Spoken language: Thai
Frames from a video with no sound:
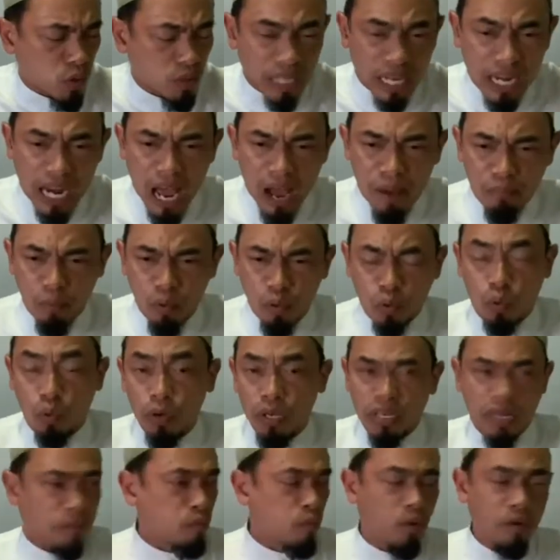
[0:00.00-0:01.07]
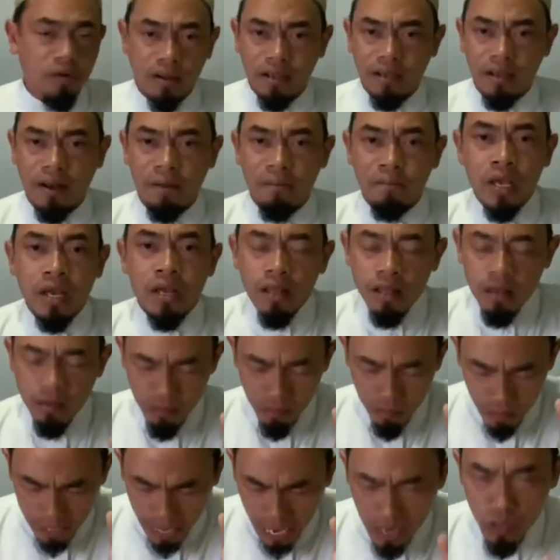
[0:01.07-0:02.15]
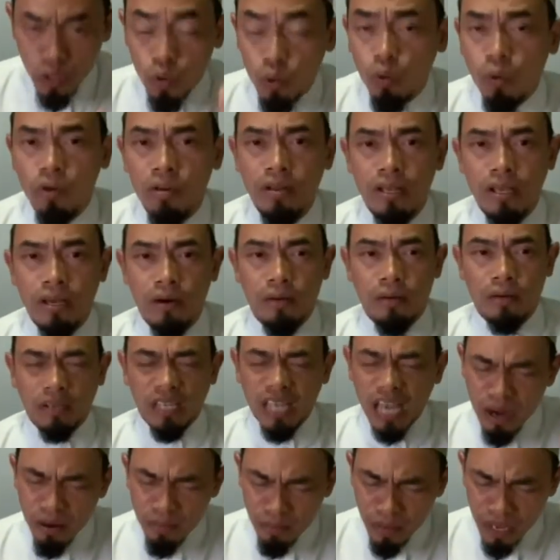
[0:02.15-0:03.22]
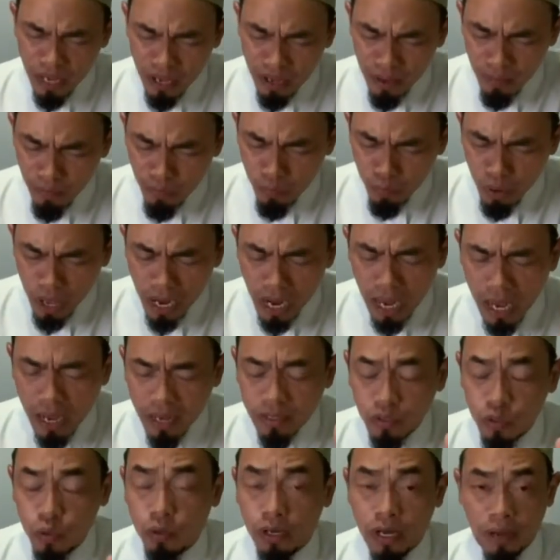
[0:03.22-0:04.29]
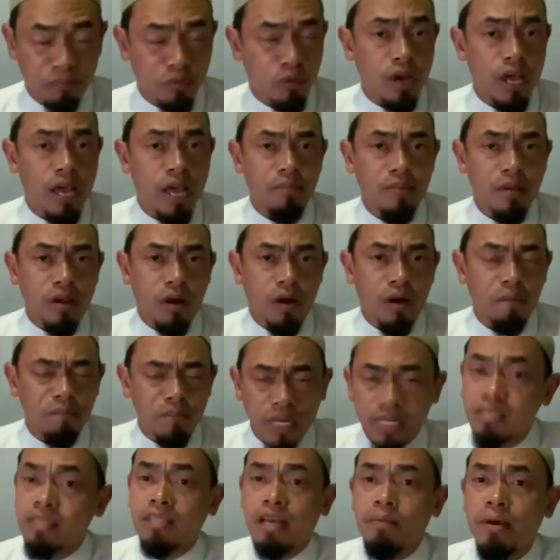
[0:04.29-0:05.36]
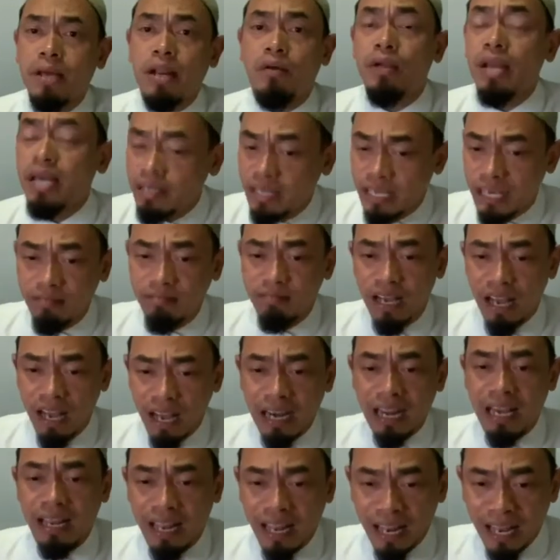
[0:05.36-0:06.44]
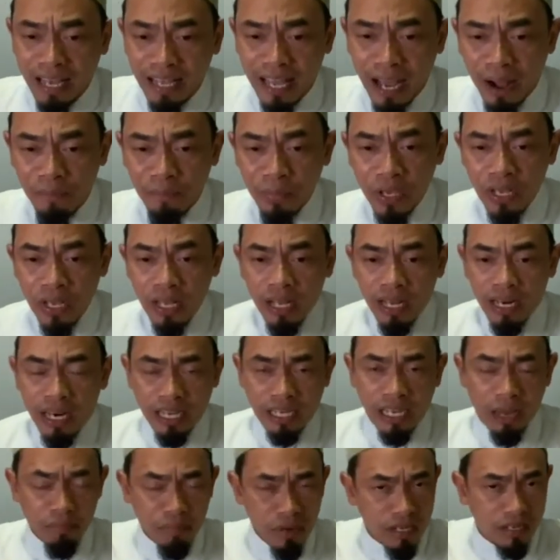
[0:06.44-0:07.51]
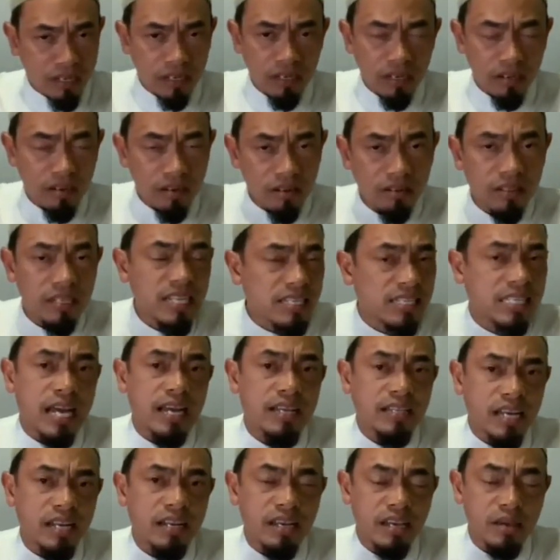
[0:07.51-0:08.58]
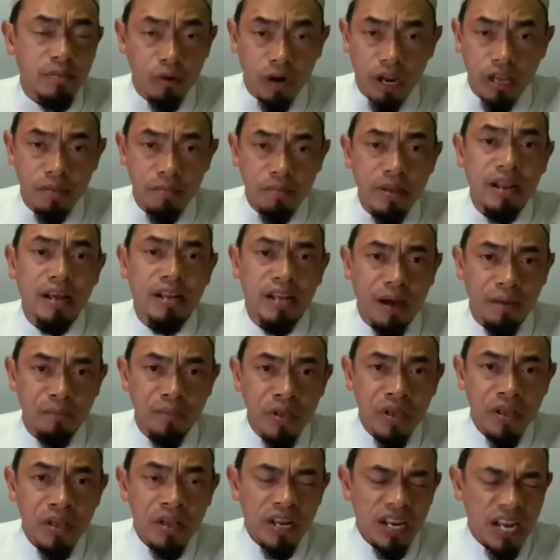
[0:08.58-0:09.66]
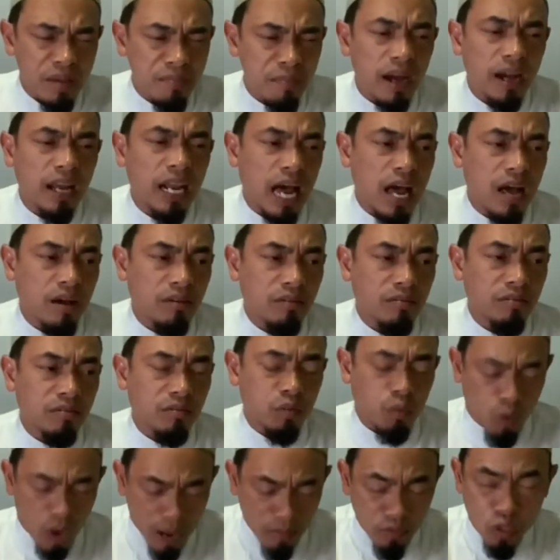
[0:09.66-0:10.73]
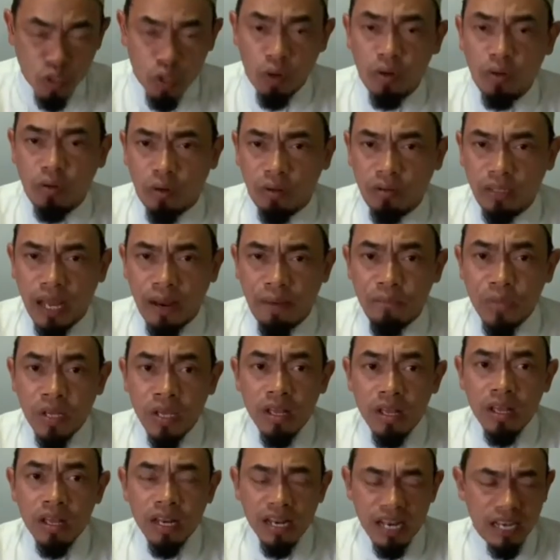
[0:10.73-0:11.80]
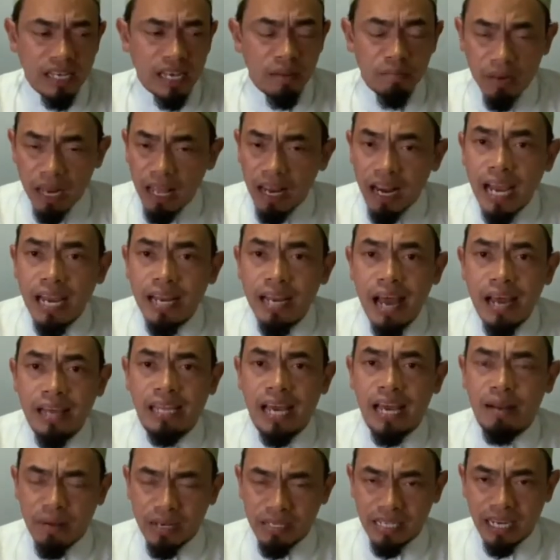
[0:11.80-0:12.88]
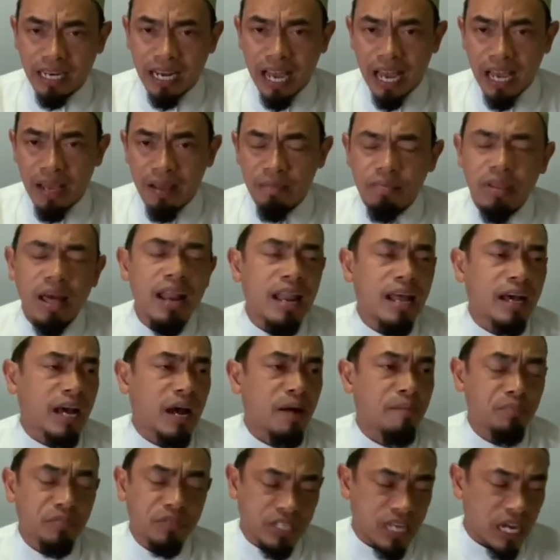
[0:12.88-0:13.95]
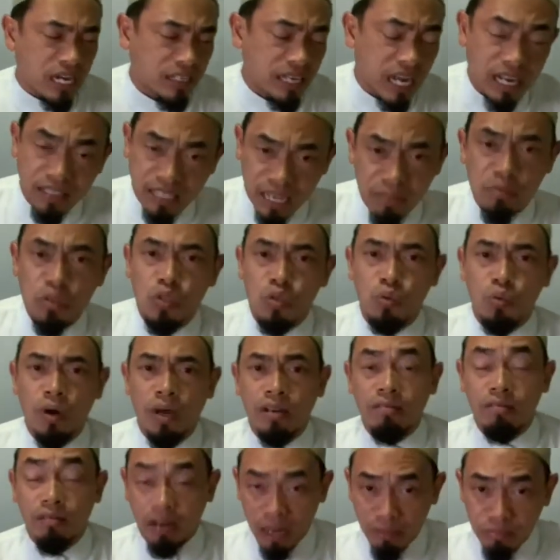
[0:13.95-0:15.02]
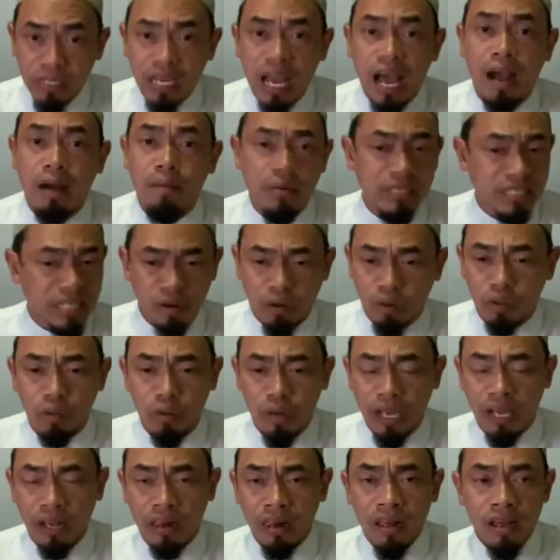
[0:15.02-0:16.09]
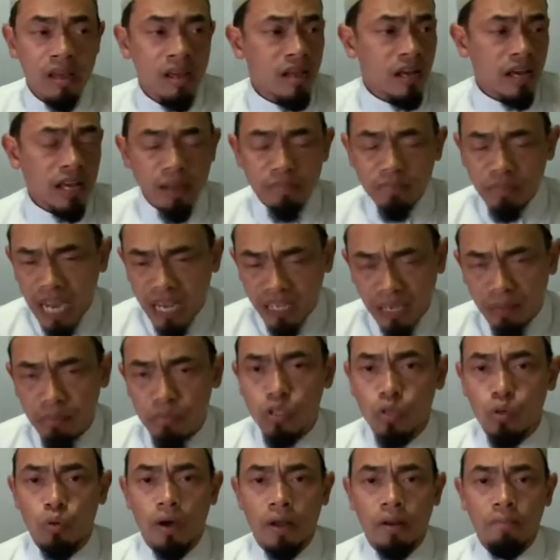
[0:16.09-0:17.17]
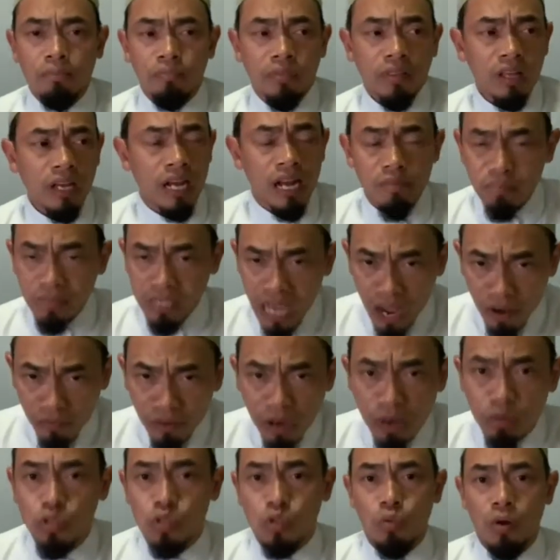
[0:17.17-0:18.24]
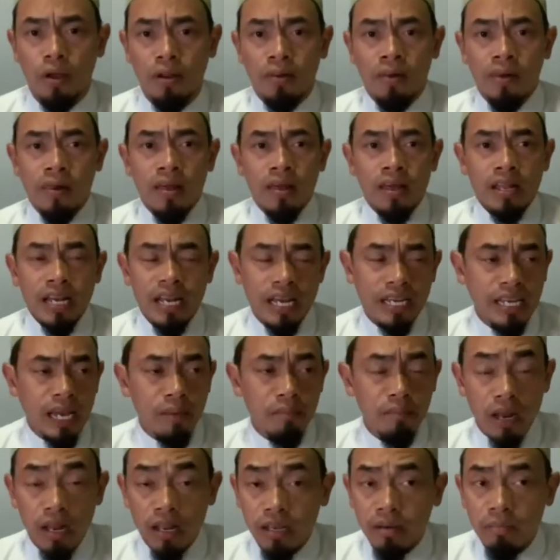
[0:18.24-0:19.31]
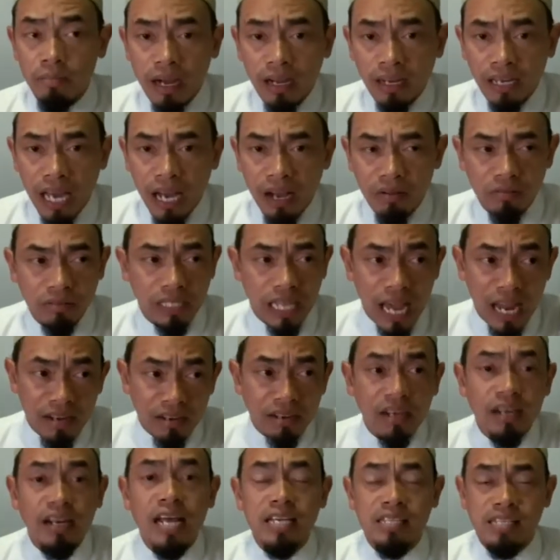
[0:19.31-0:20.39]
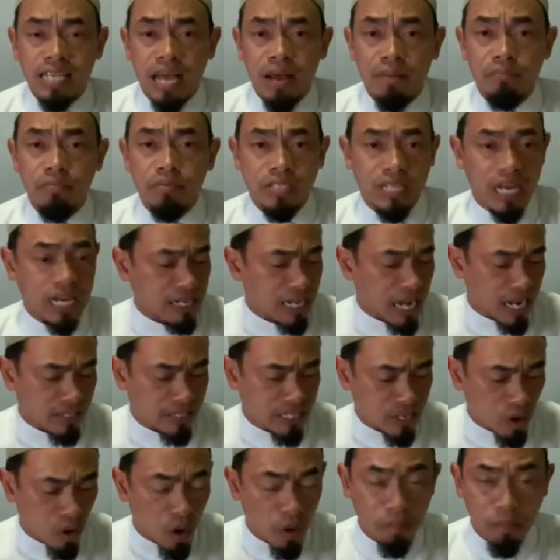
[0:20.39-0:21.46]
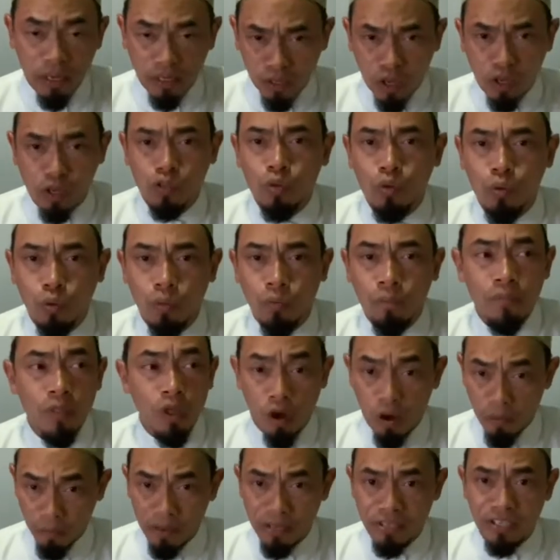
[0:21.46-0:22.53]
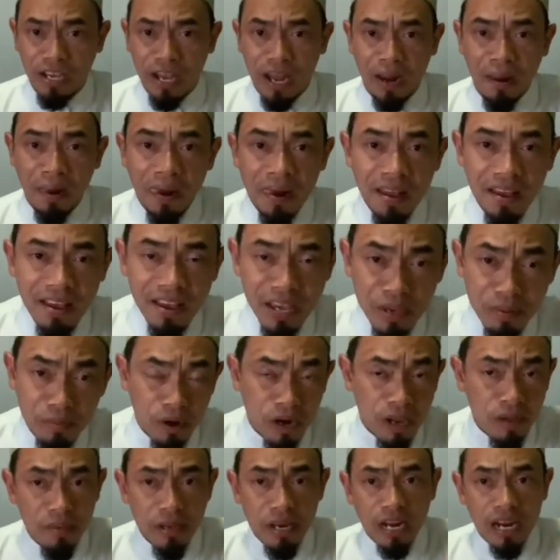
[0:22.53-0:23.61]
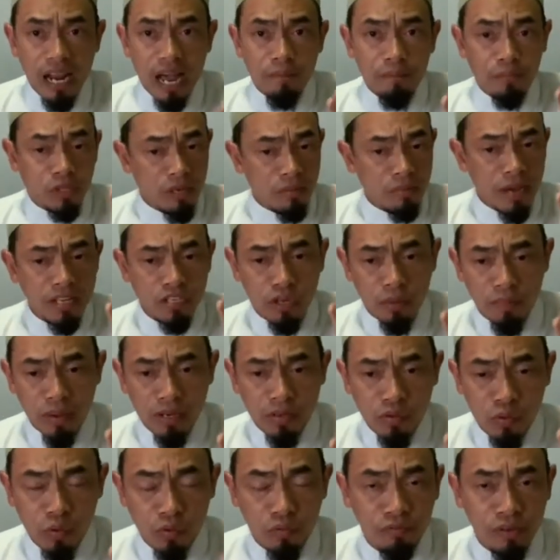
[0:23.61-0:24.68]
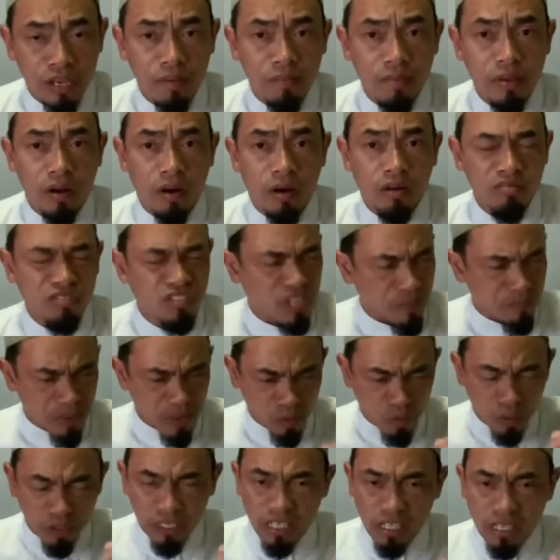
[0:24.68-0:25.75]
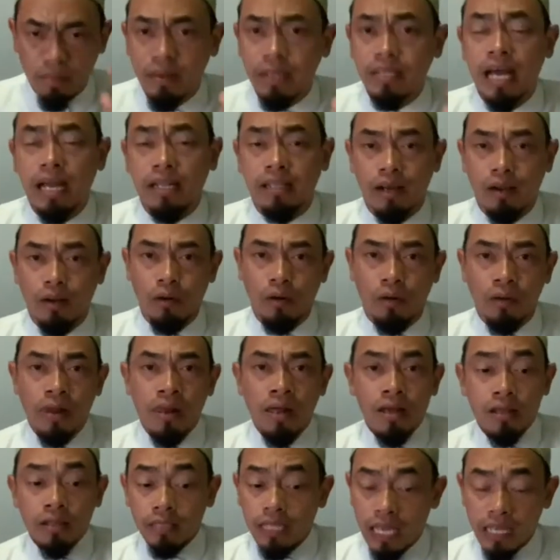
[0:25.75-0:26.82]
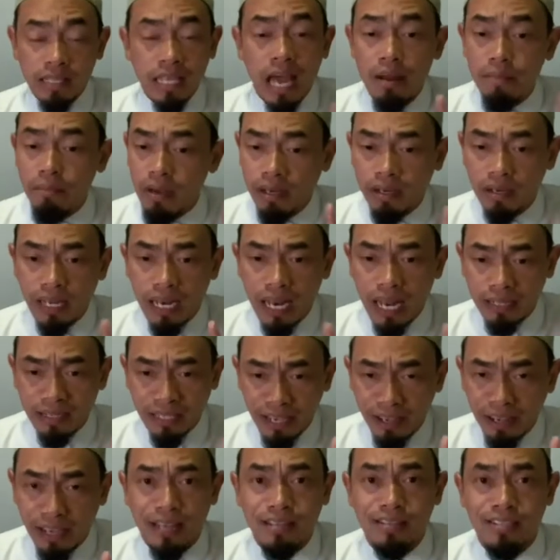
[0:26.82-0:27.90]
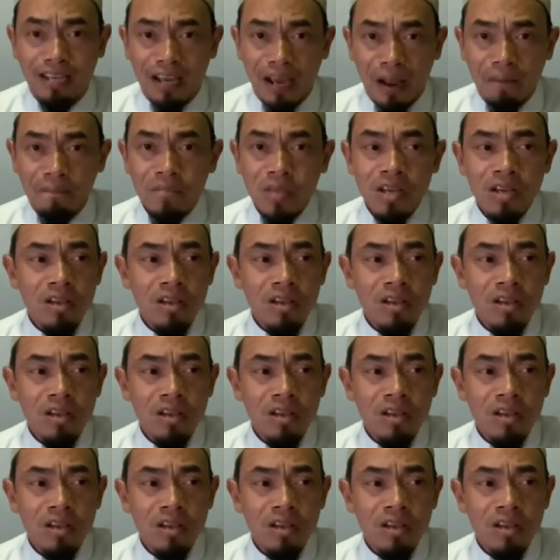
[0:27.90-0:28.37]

สนทนาพูดคุยกับคนเยอะๆการอยู่คนเดียว การมีเวลาอยู่กับตัวเองพี่น้อง มันจะทำให้เราได้คิดอะไรหลาย ๆ อย่างนะครับนี่คือนิสัยท่านอิบราฮิมบินอาดัมในบางครั้งความจนของท่านนะครับและรายได้ท่านมาจากไหน นั่นแหละครับจากการทำสวนรับจ้างไม่ใช่ของตัวเอง รับจ้างทำสวน รับจ้างเฝ้าสวนนะครับหรือบางครั้งท่านก็ได้ทรัพย์จากการที่ออกไปต่อสู้ออกไปจิฮัดอิบราฮิมบินอาดัมถึงแม้จะเป็นซูฟีพี่น้องจะเป็นคนที่สมถะทางโลก แต่ท่านไม่เคยละทิ้งการจิฮัด